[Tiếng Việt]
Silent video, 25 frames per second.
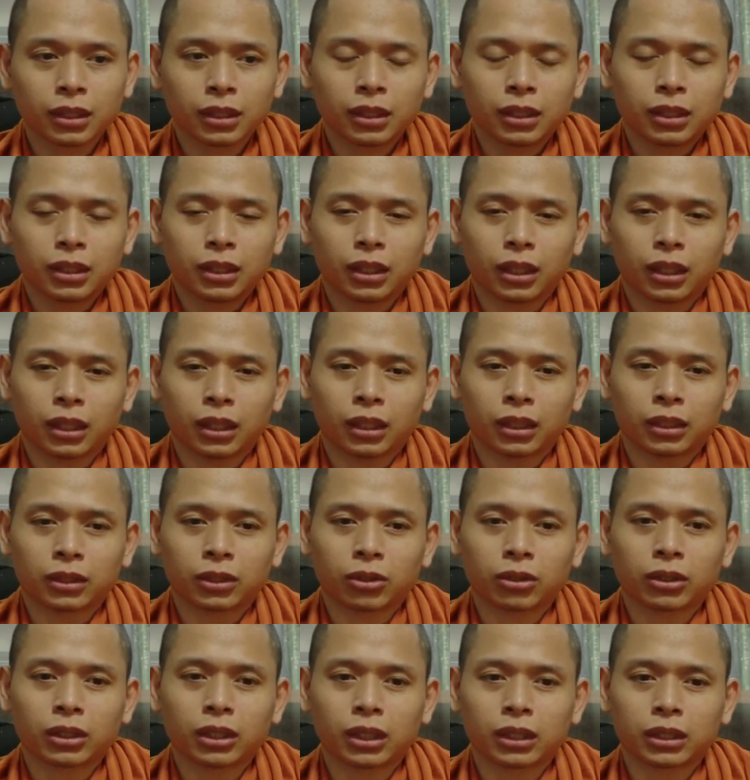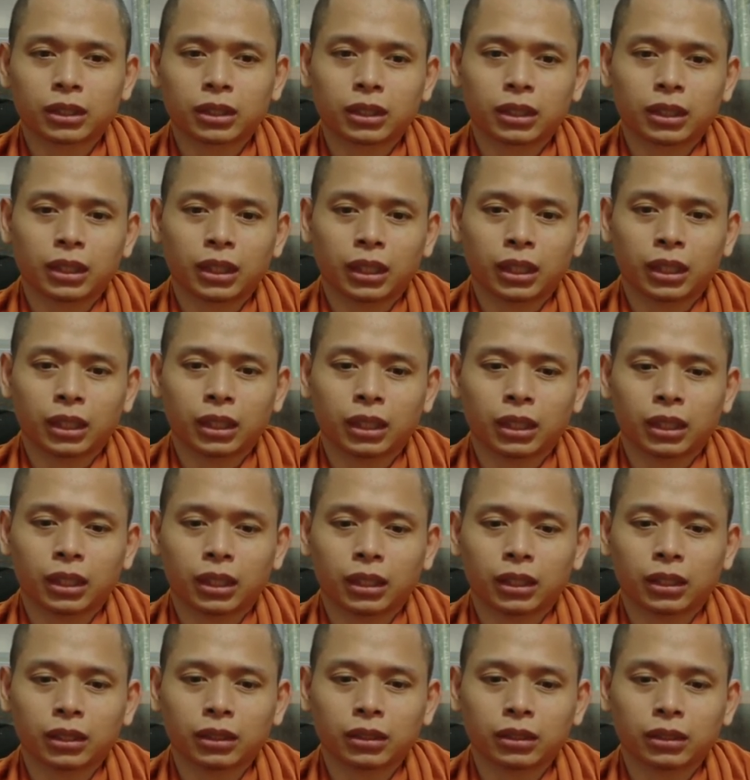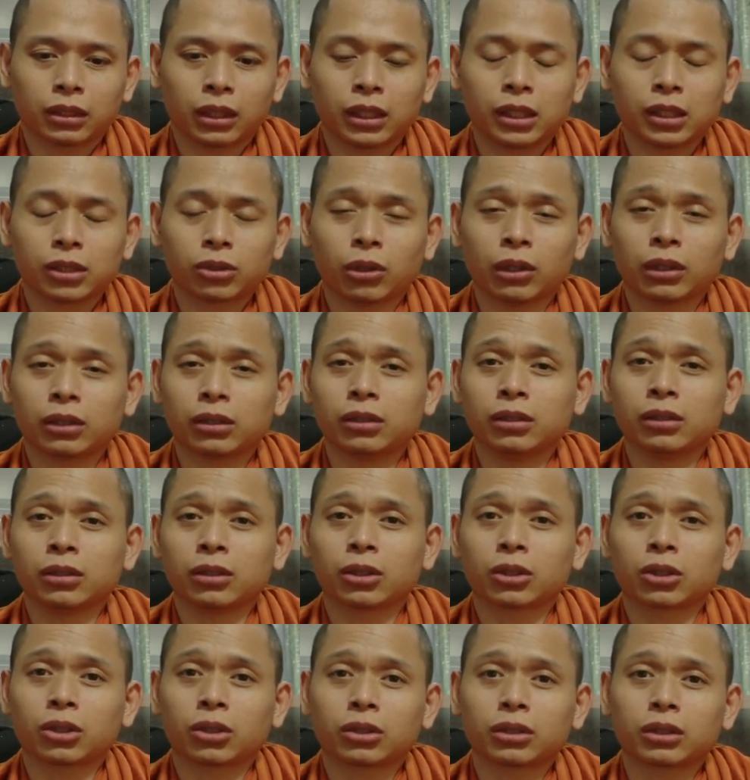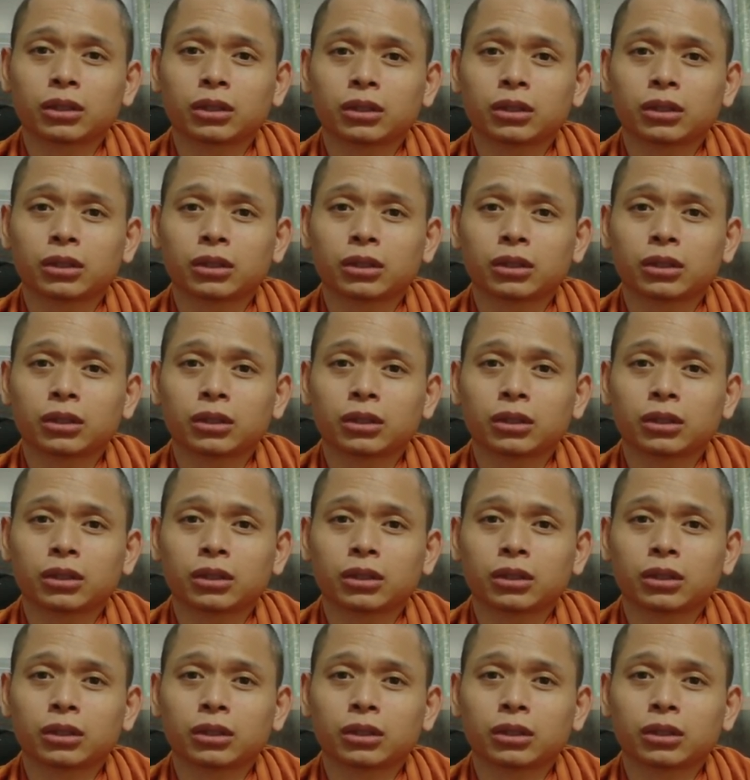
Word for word: à, cho nên là đại đức tuệ tường có nói